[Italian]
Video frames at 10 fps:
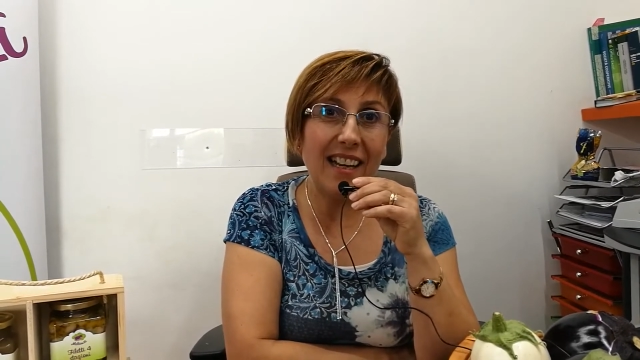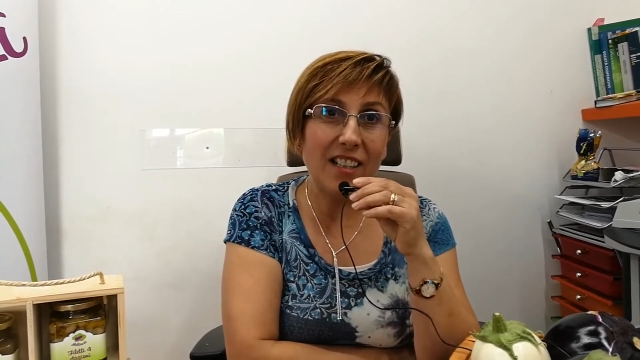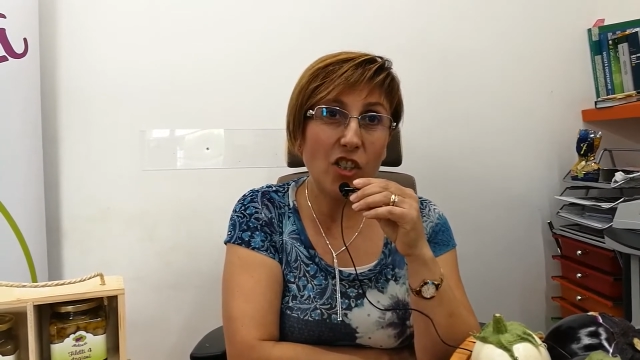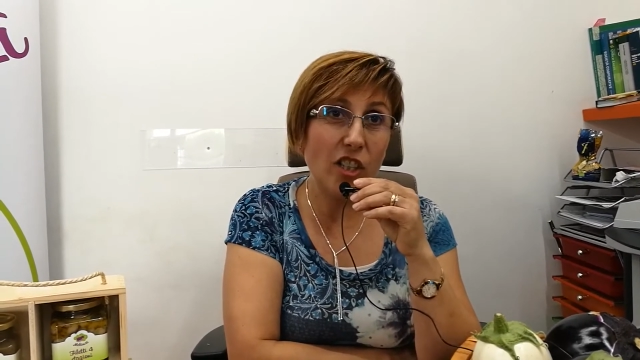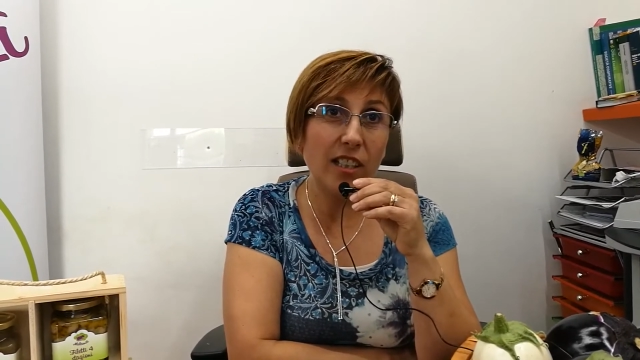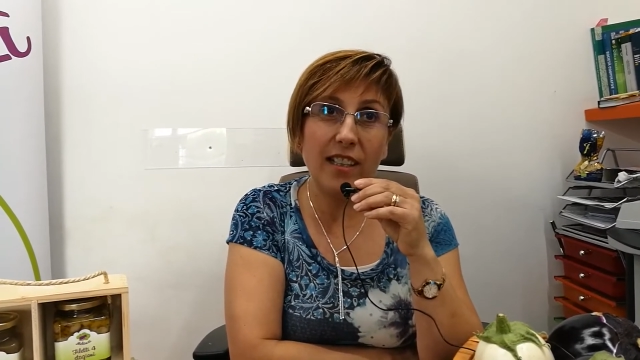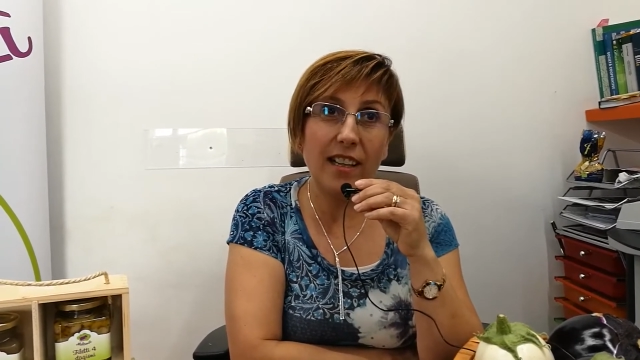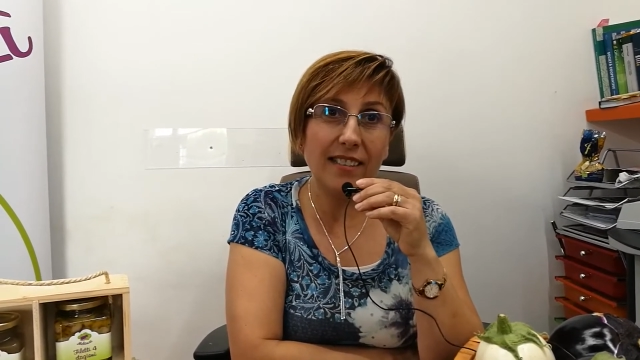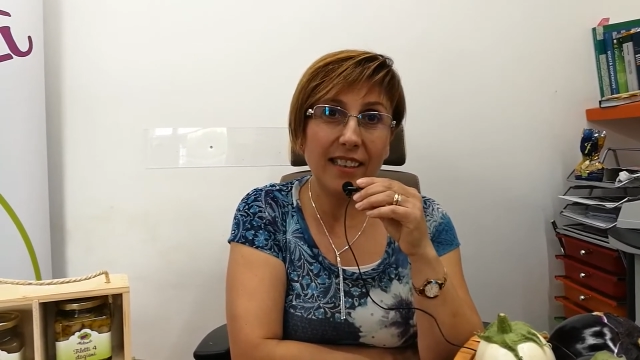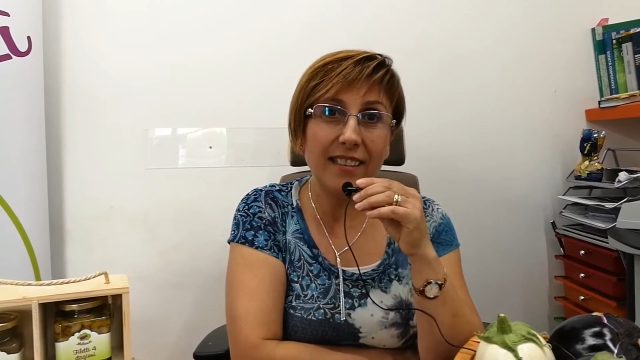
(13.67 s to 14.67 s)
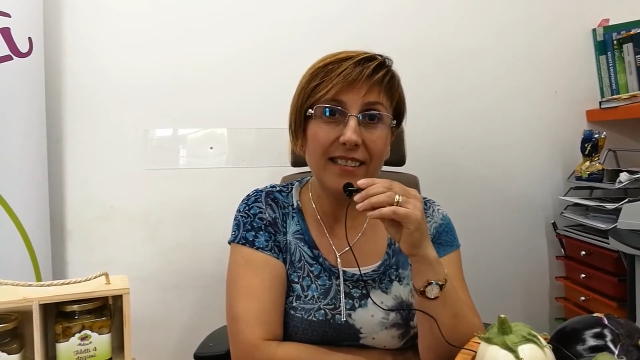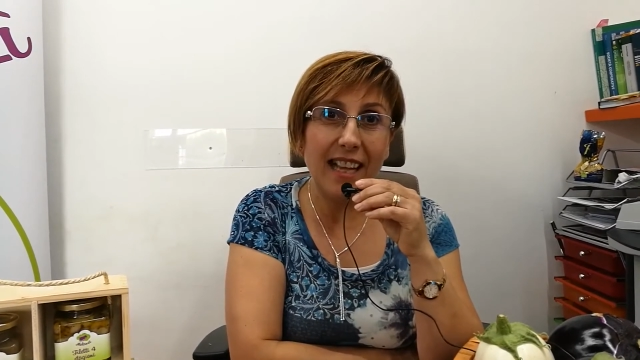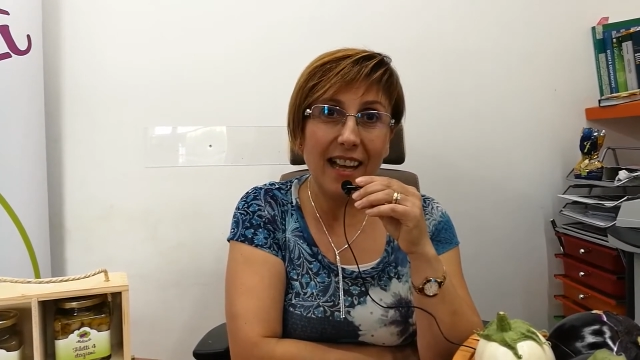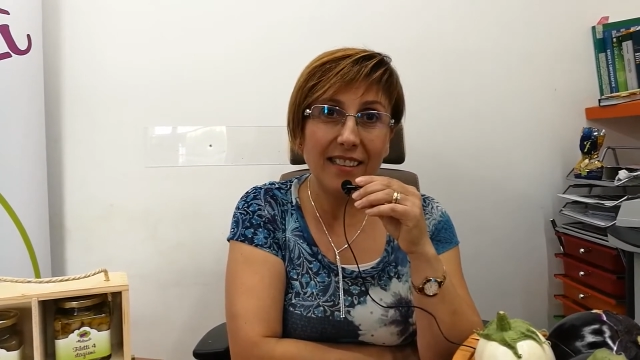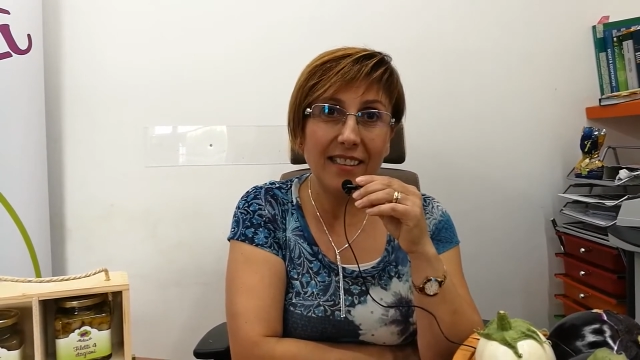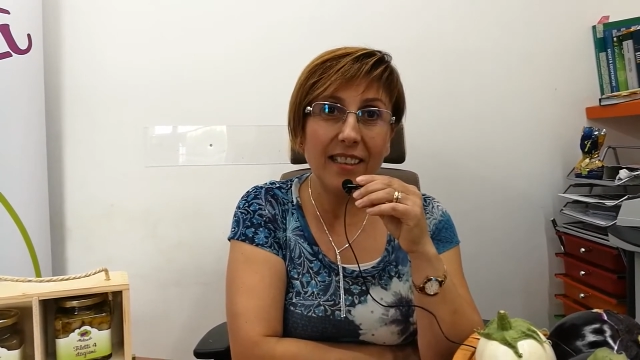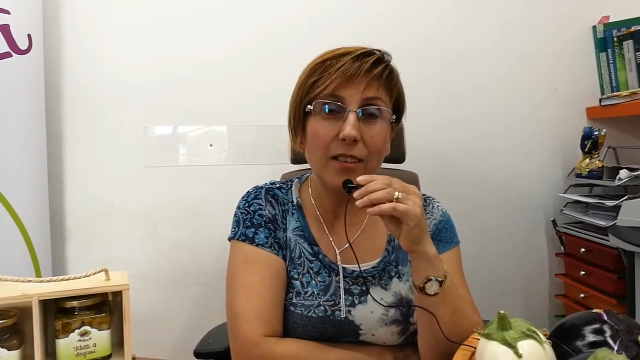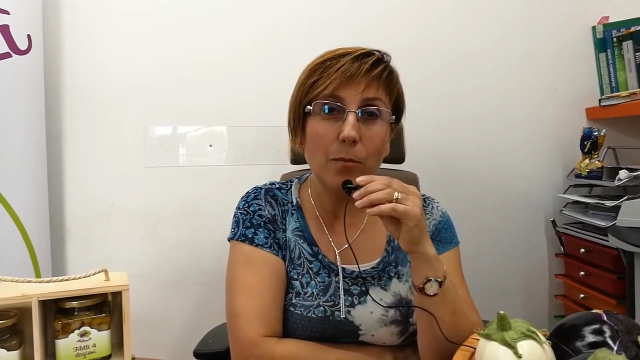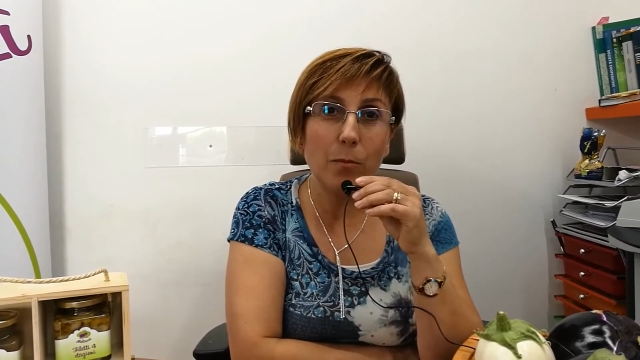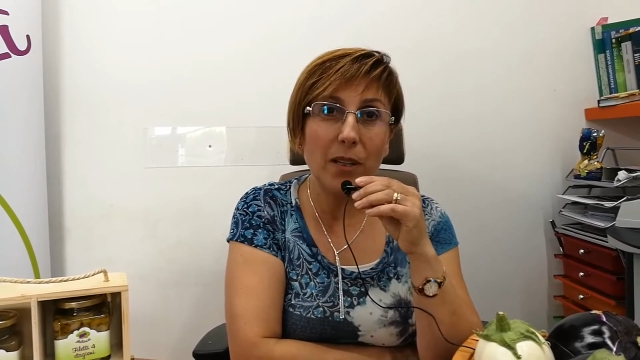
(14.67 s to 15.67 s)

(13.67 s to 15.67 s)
a circa 30 anni